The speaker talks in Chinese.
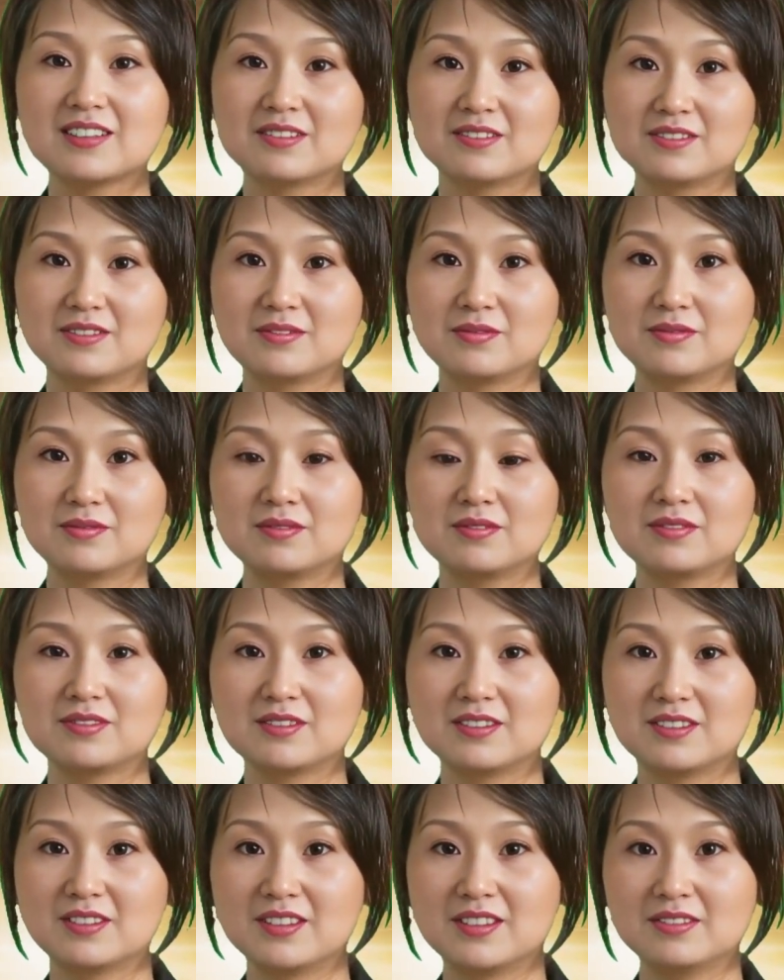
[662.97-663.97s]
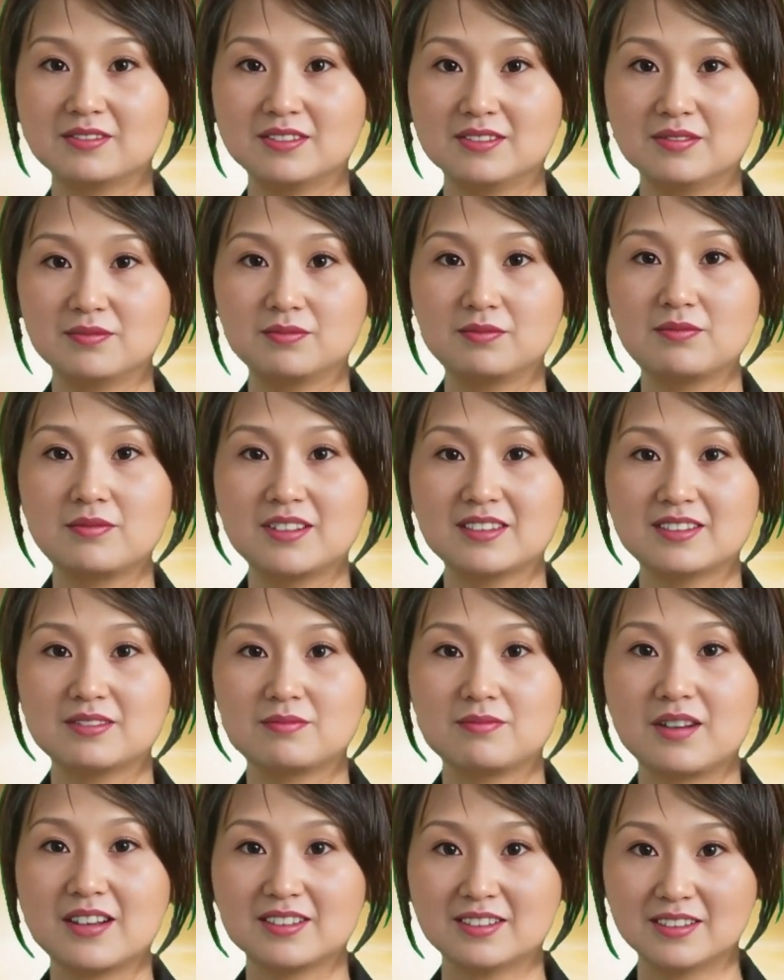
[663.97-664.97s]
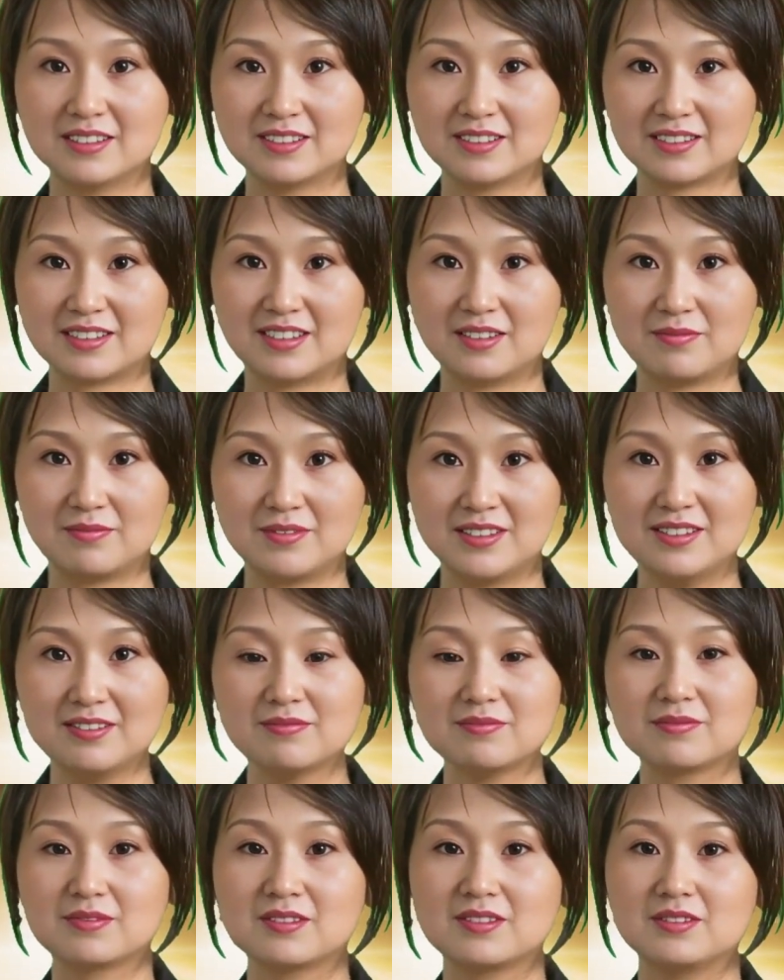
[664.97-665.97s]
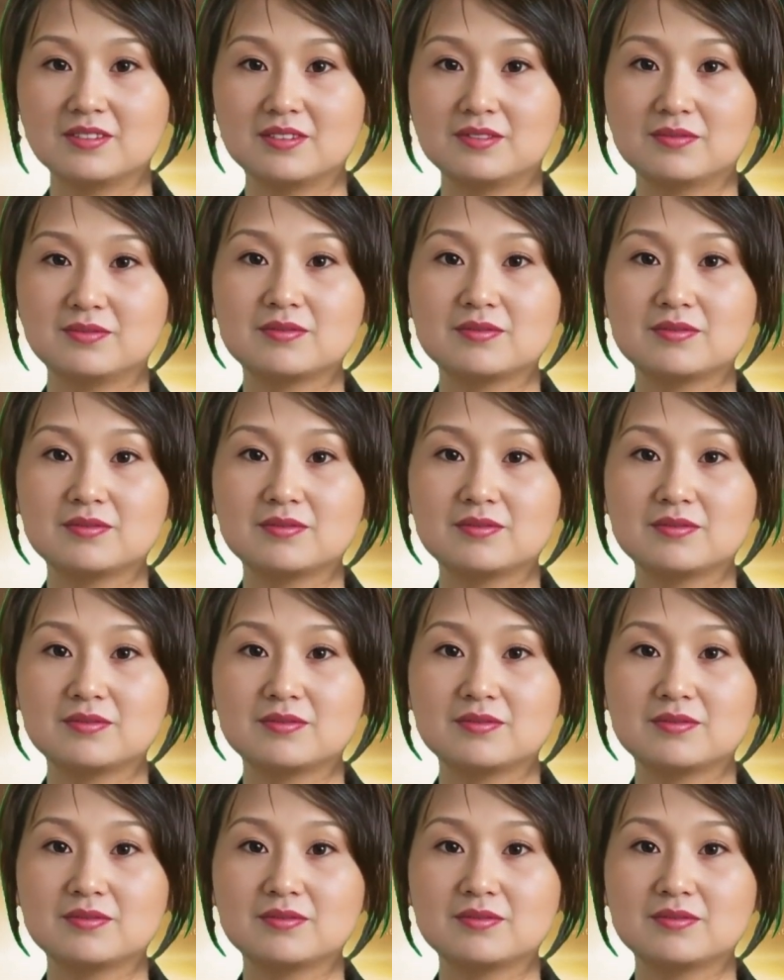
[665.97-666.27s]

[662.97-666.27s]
莫言在此次活动中首次公开露面。